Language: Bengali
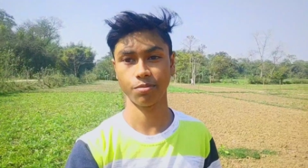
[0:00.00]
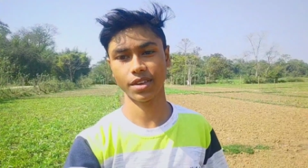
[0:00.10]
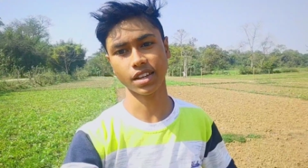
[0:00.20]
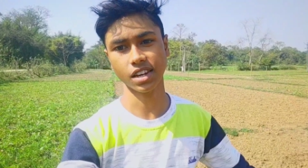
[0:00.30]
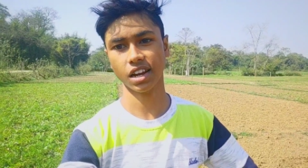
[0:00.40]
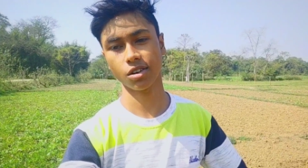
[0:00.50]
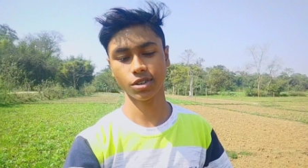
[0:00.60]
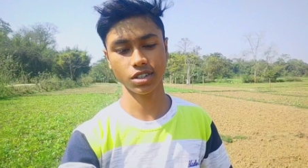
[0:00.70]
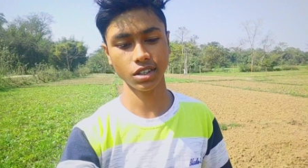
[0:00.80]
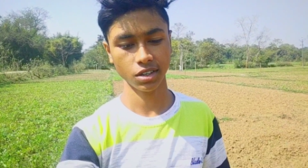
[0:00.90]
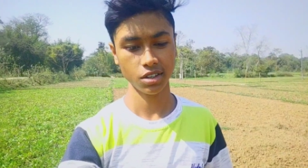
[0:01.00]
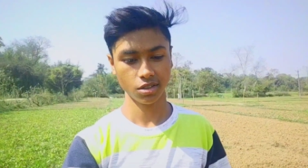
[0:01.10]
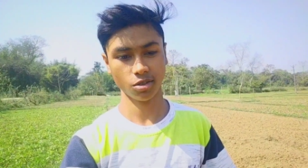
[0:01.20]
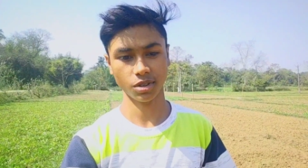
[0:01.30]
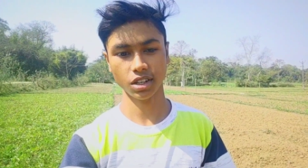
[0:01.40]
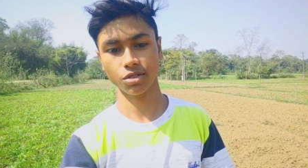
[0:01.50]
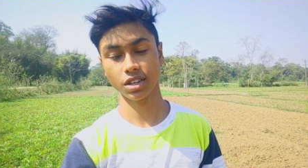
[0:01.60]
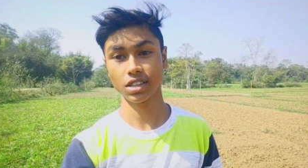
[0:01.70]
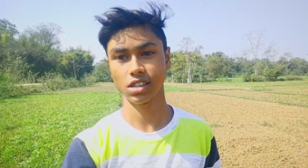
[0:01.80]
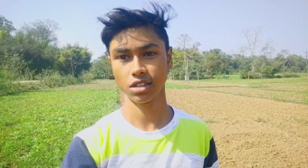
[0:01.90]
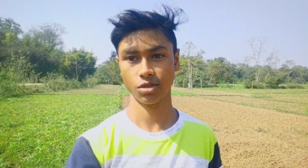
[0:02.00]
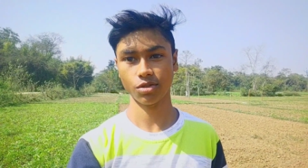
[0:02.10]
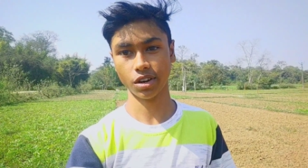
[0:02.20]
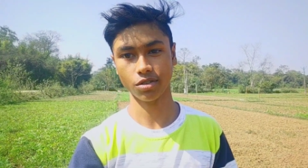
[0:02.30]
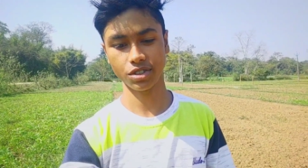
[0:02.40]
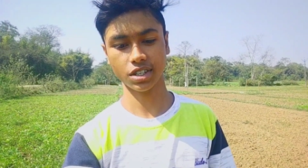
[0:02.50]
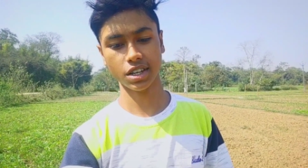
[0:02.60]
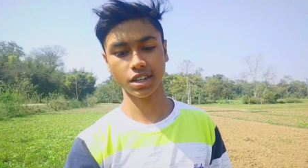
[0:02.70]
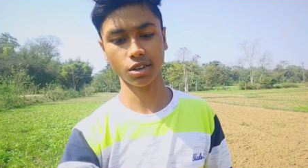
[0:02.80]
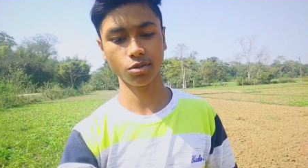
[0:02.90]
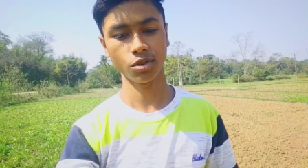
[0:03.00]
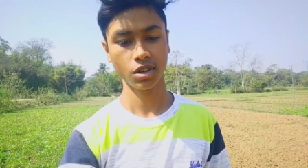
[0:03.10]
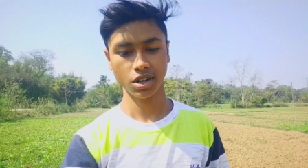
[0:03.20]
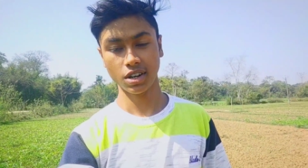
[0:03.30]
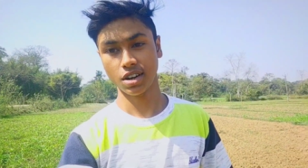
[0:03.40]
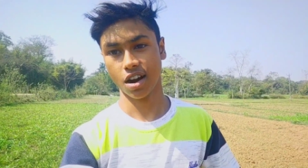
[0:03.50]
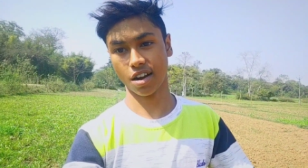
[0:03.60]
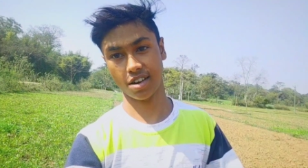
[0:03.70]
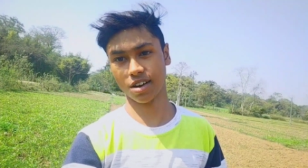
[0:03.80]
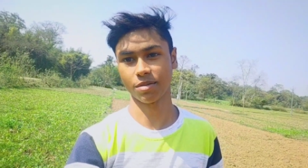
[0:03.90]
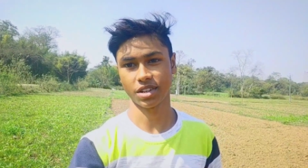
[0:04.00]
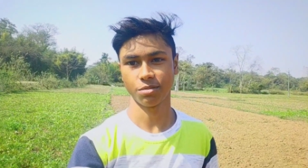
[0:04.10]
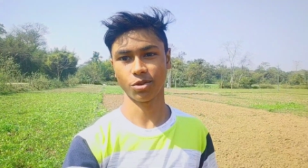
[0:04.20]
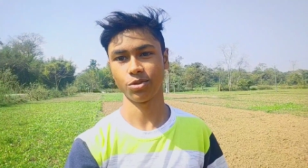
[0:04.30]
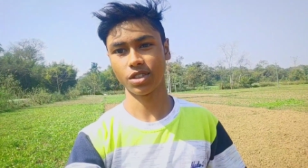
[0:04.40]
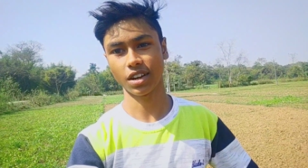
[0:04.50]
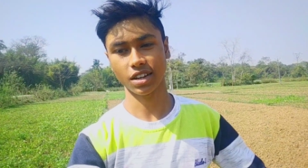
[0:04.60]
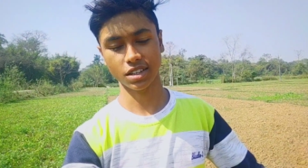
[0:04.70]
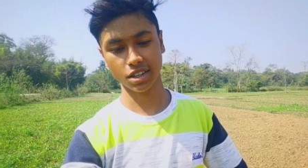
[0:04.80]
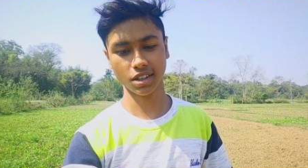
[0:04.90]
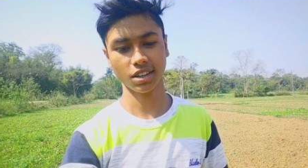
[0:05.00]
পেঁয়াজ লাগানো হয়েছে আমাদেরকেও দেখে দিই তো এখন যাই একটু আড্ডা মারি বন্ধুদের কাছে